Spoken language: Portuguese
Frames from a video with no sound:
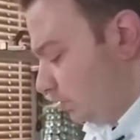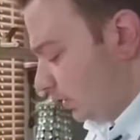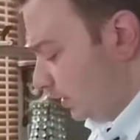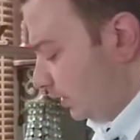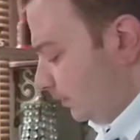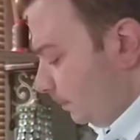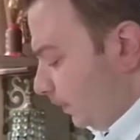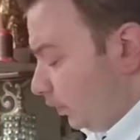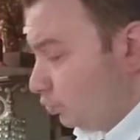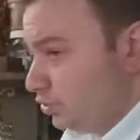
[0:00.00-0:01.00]
né,
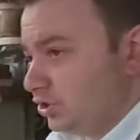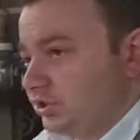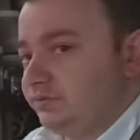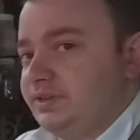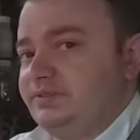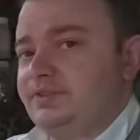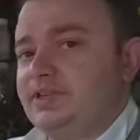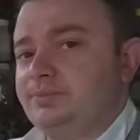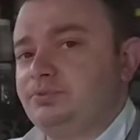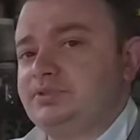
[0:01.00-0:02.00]
ou seja, verifique
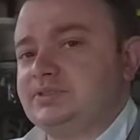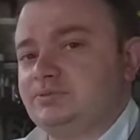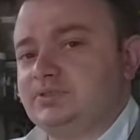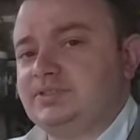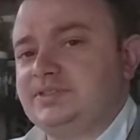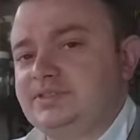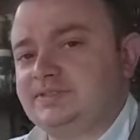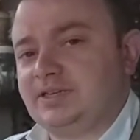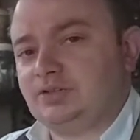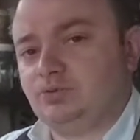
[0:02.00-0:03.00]
a posição se
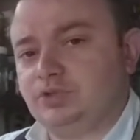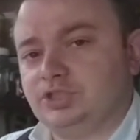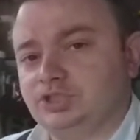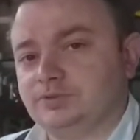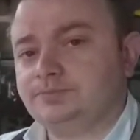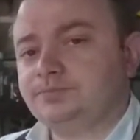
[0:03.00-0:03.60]
necessário e corrija.